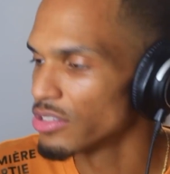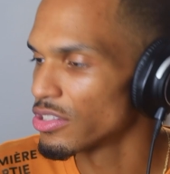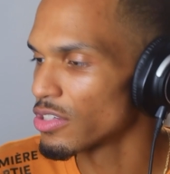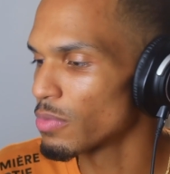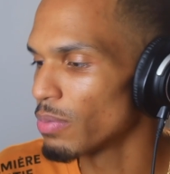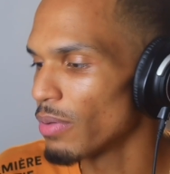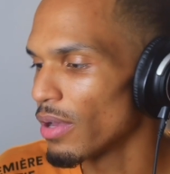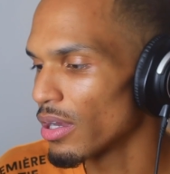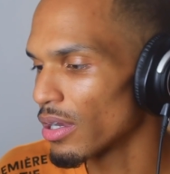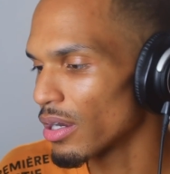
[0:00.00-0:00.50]

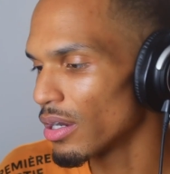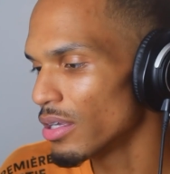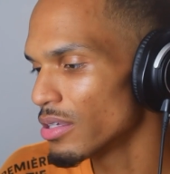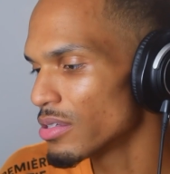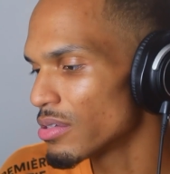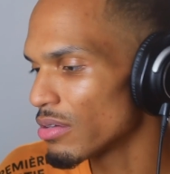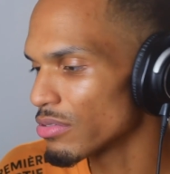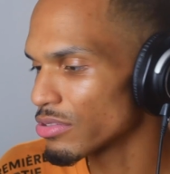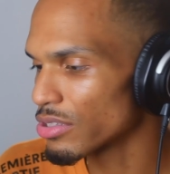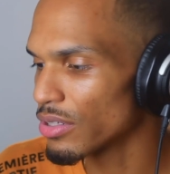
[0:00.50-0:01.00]
J'espère que
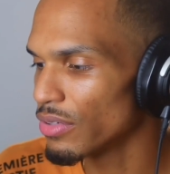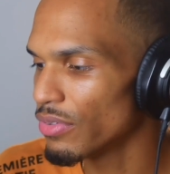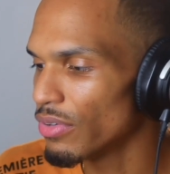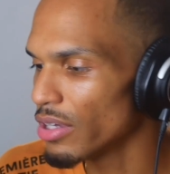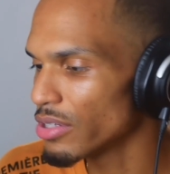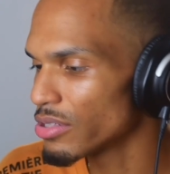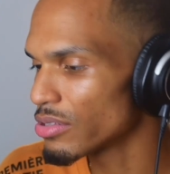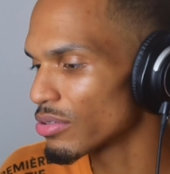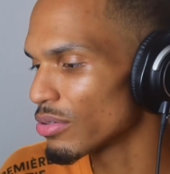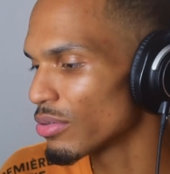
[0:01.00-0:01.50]
les anges qui
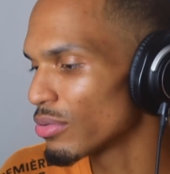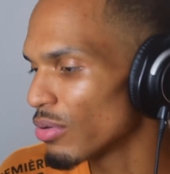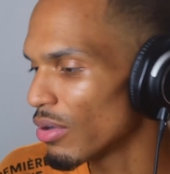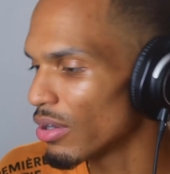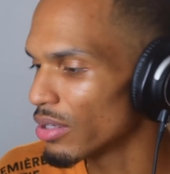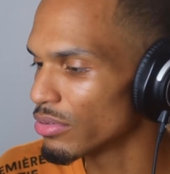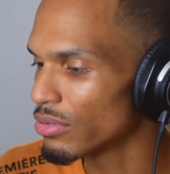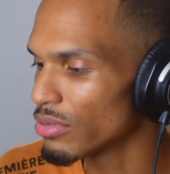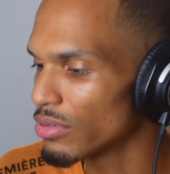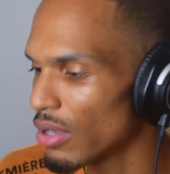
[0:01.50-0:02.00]
veillent sur
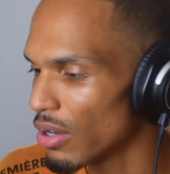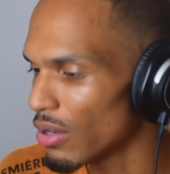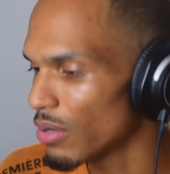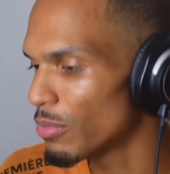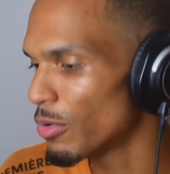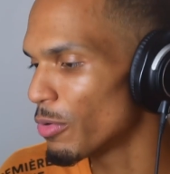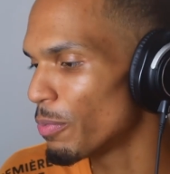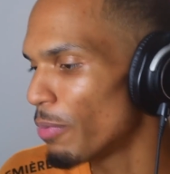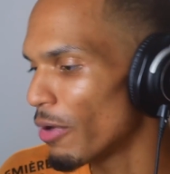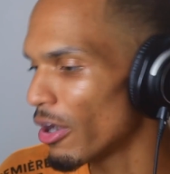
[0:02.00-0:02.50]
toi ne
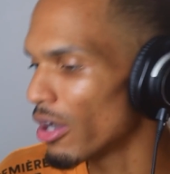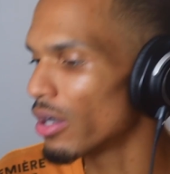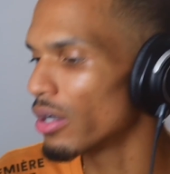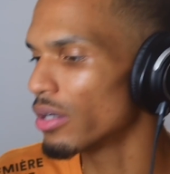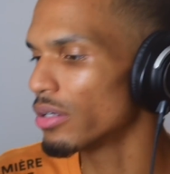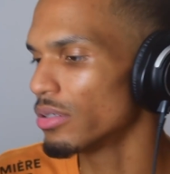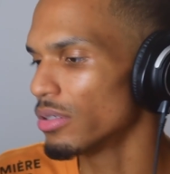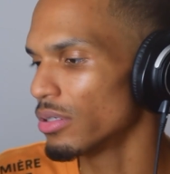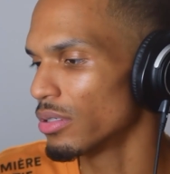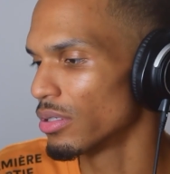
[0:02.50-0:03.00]
dorment
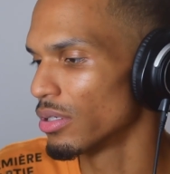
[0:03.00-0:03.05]
pas.